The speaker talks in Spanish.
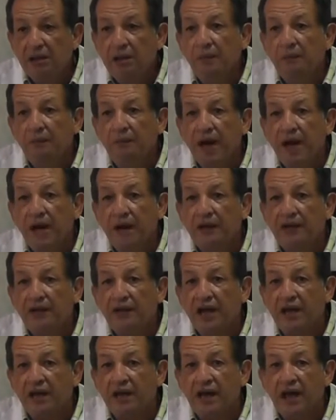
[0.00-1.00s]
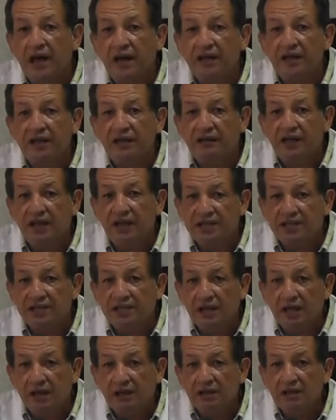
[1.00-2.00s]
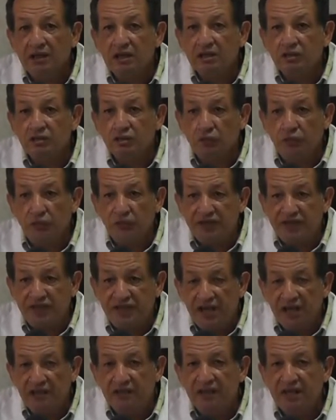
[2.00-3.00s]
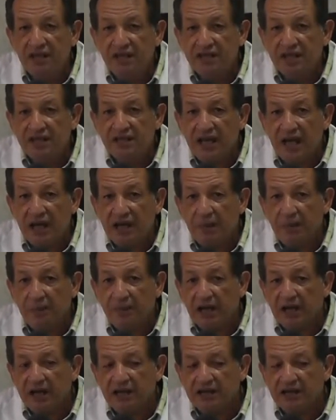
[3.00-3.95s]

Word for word: para dar la anestesia suficiente y necesaria para que